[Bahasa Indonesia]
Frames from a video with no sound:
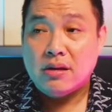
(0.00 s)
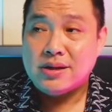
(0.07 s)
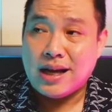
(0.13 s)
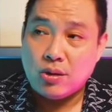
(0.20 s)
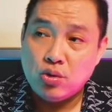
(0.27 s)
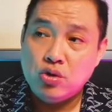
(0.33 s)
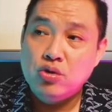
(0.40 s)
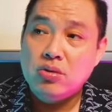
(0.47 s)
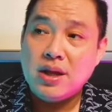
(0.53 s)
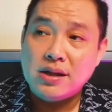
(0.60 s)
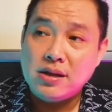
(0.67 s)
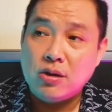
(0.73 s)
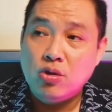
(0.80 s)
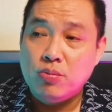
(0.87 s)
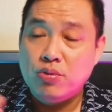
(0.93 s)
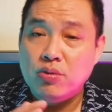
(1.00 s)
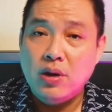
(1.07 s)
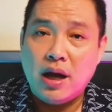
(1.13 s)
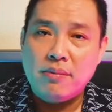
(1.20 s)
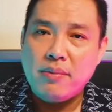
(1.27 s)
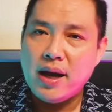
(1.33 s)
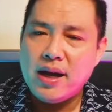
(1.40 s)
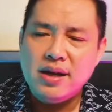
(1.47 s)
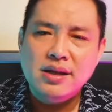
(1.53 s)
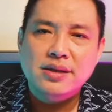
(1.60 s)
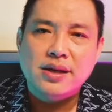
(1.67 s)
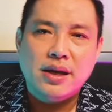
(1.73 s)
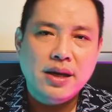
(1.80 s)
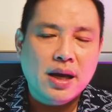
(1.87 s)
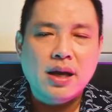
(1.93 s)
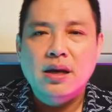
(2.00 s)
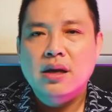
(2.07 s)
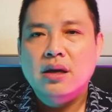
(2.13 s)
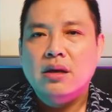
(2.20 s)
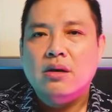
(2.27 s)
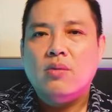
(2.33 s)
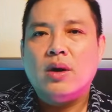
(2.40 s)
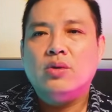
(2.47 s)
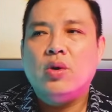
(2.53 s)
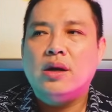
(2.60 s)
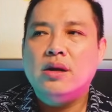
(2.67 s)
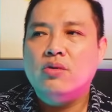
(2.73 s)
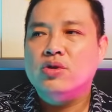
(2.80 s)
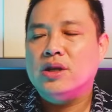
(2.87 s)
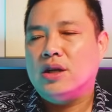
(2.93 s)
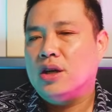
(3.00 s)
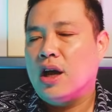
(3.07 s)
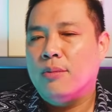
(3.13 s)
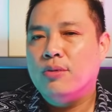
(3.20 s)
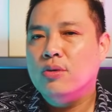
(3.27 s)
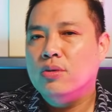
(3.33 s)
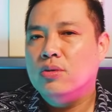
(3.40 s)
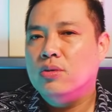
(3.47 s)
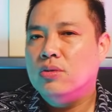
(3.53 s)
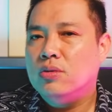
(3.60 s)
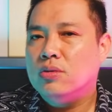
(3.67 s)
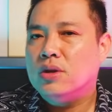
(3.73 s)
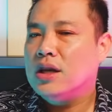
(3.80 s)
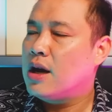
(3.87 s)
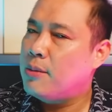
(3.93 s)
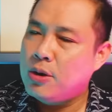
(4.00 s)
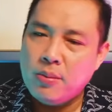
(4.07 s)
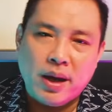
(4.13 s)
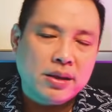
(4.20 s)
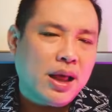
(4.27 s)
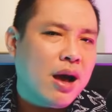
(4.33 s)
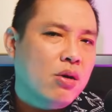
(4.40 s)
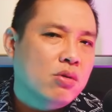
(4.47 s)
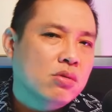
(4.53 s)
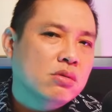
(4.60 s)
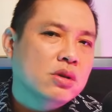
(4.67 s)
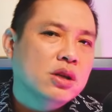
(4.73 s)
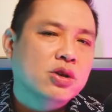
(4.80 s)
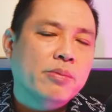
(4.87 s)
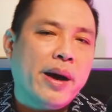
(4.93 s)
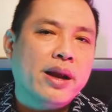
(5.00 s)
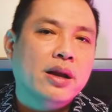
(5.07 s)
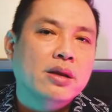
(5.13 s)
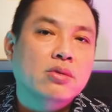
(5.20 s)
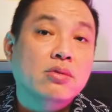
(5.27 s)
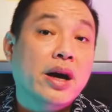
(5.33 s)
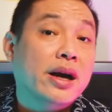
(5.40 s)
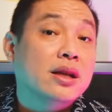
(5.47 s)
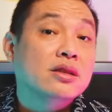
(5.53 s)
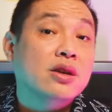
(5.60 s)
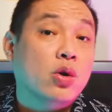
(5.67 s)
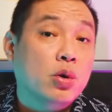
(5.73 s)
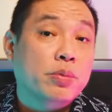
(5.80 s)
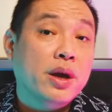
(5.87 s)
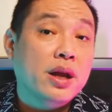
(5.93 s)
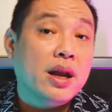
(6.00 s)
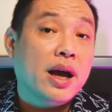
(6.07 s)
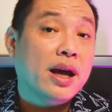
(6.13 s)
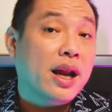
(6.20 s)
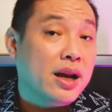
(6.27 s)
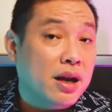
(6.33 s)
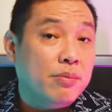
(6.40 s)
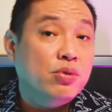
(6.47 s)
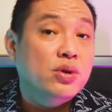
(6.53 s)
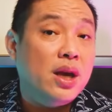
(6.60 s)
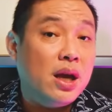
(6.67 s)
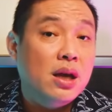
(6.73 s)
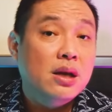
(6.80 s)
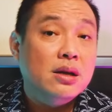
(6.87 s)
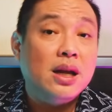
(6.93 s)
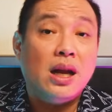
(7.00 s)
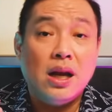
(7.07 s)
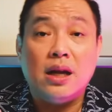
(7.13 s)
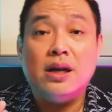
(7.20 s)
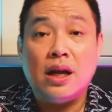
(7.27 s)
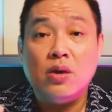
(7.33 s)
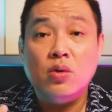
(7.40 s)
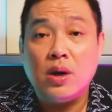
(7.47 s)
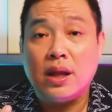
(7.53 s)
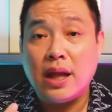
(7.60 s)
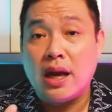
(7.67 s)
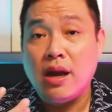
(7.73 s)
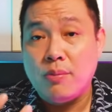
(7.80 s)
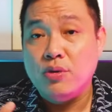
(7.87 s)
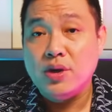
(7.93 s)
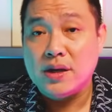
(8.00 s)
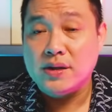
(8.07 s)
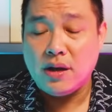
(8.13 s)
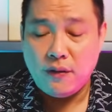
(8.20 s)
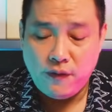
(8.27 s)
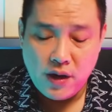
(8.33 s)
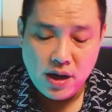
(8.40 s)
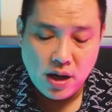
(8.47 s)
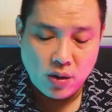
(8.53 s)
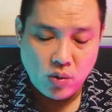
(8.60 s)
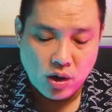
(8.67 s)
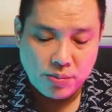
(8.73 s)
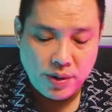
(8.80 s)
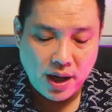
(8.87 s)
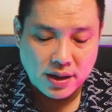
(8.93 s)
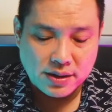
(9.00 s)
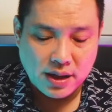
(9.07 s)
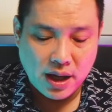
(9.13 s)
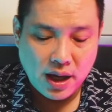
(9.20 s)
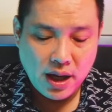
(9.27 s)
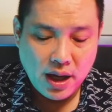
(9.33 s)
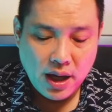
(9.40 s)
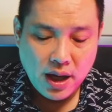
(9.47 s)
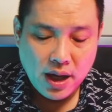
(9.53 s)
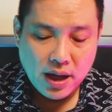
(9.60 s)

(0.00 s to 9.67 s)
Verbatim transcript: 1 juta satu bulan. Maka nih saya waktu Anda usia 30, 35 tahun, hidup Anda itu akan jauh lebih enak karena Anda punya dana darurat, Anda punya saving yang luar biasa.